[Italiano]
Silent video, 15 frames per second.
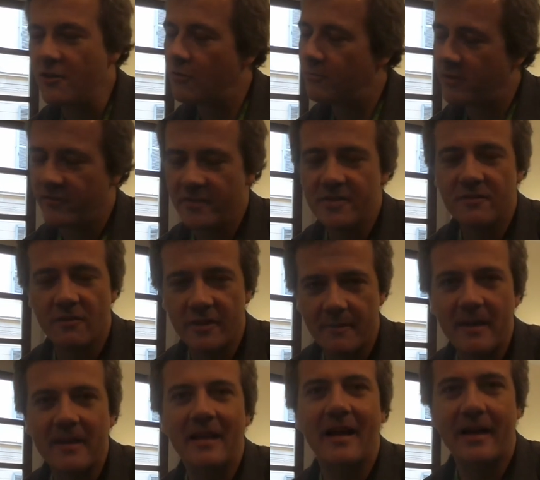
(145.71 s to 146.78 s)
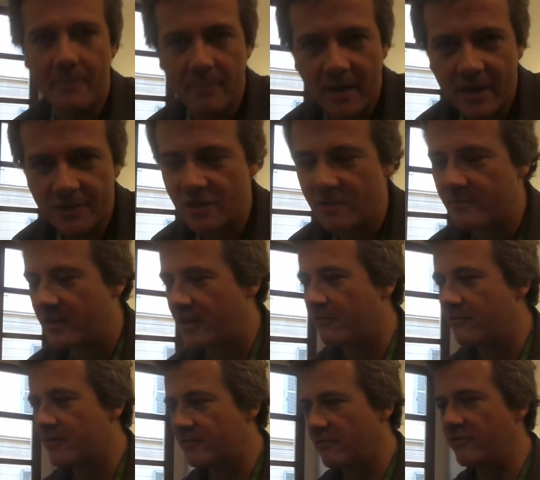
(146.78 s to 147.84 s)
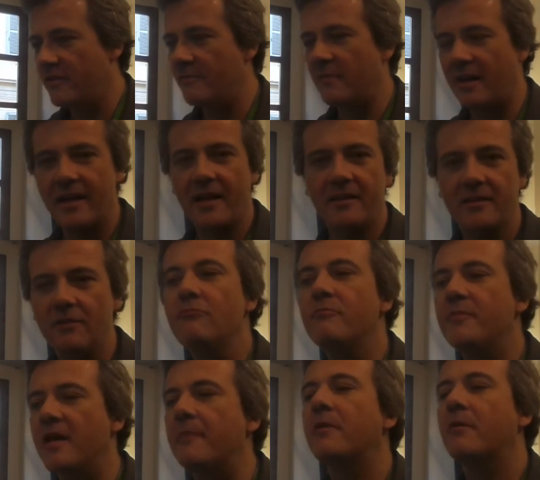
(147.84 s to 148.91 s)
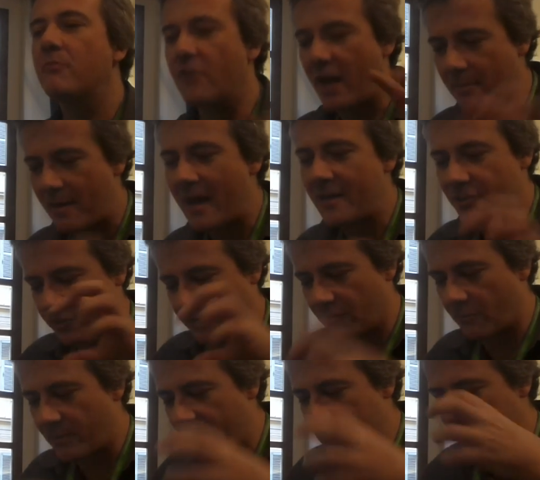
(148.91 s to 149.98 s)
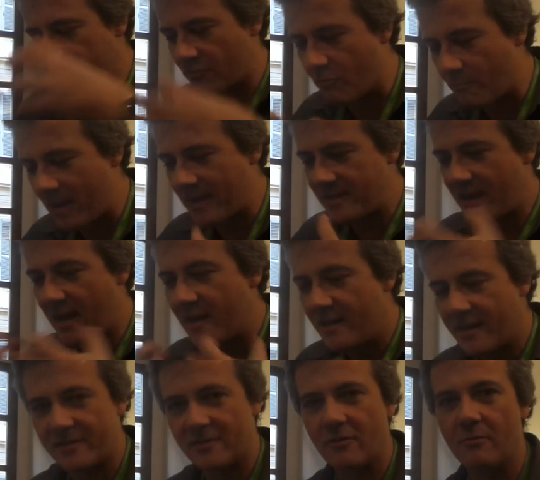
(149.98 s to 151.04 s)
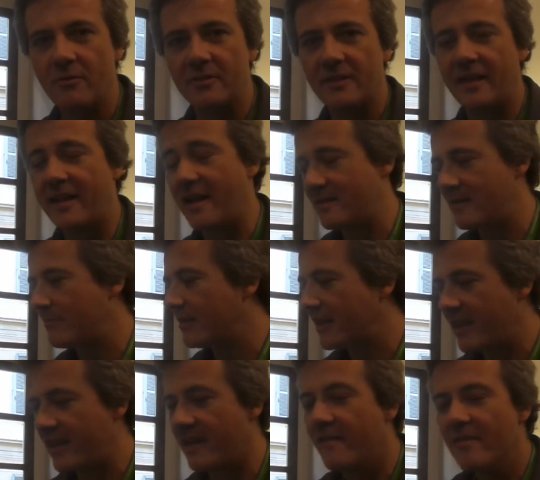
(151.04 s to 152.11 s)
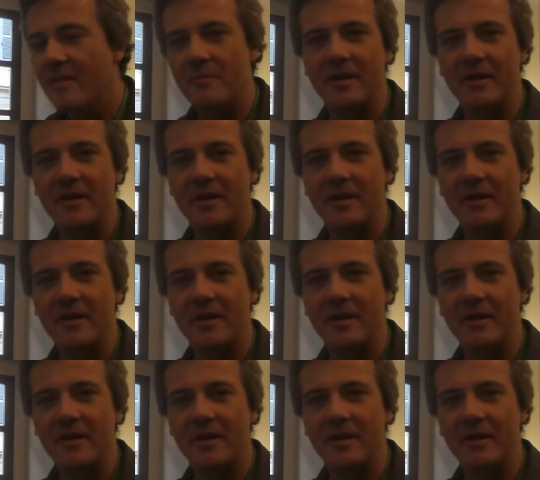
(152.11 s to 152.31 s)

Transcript: io preferisco chiamarla Rapace perché in questo film la grande Numi è proprio rapace, se lo prende, se lo magna e se lo porta a casa, perché?